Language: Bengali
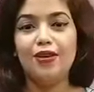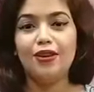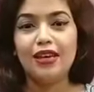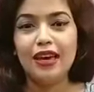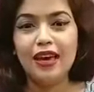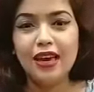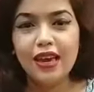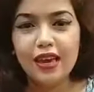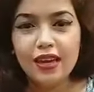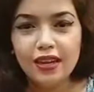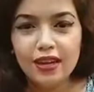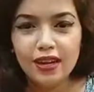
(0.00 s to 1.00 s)
ওকে
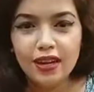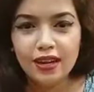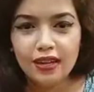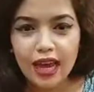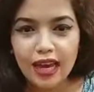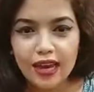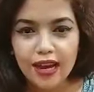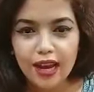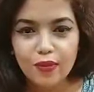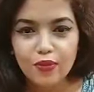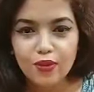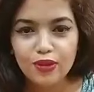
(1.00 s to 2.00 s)
দেখান
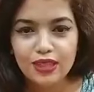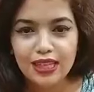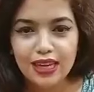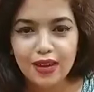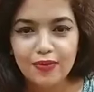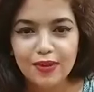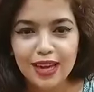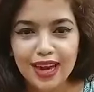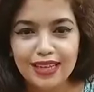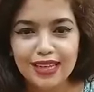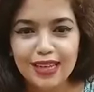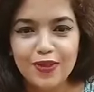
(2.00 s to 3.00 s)
আপু জিএফকে
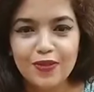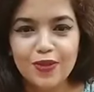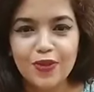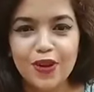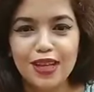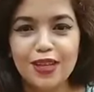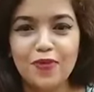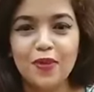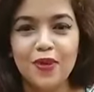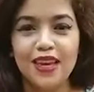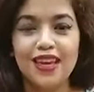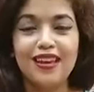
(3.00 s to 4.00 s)
একটা গিফট করে
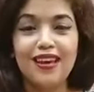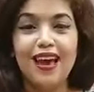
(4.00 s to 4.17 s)
দিবনি